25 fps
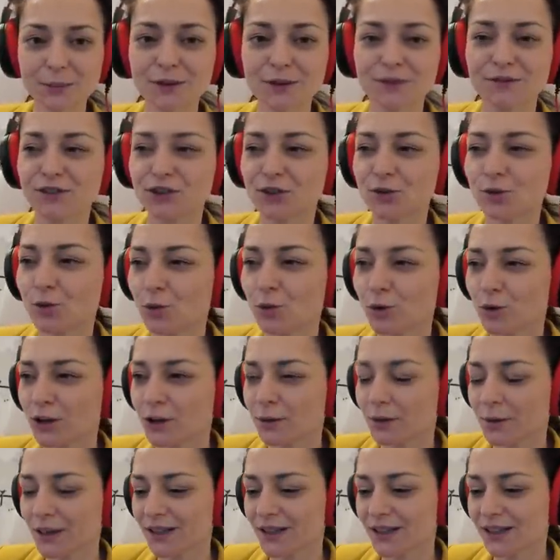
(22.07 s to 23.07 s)

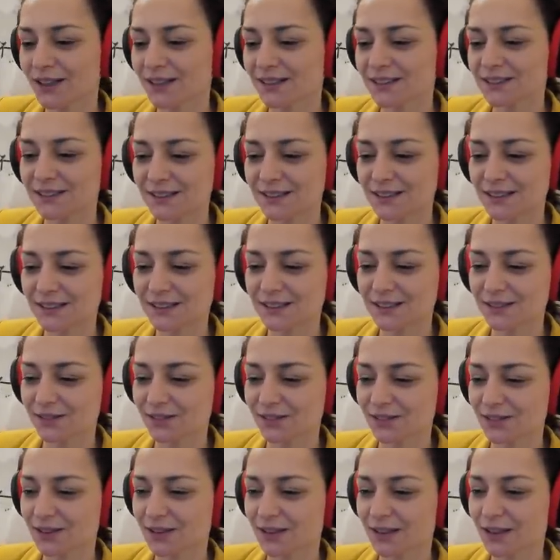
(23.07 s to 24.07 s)
фигурами
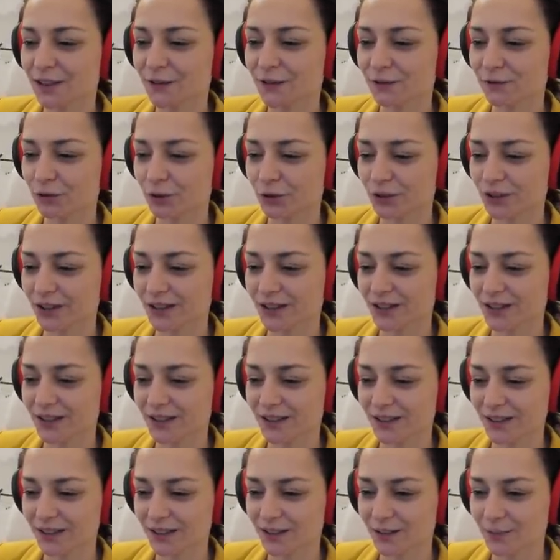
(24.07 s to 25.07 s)
действовал Ливон
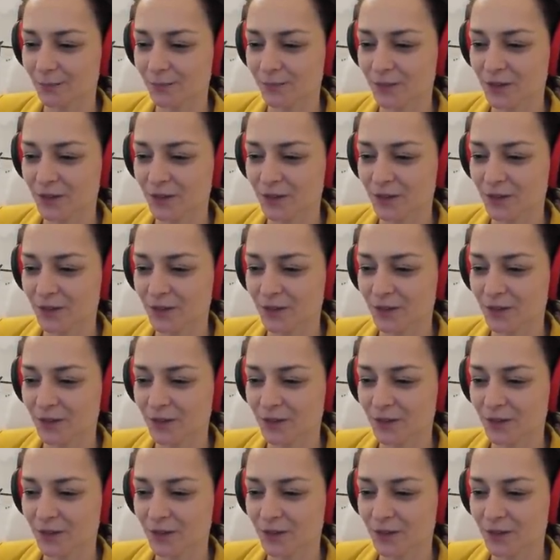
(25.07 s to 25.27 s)
Аранян.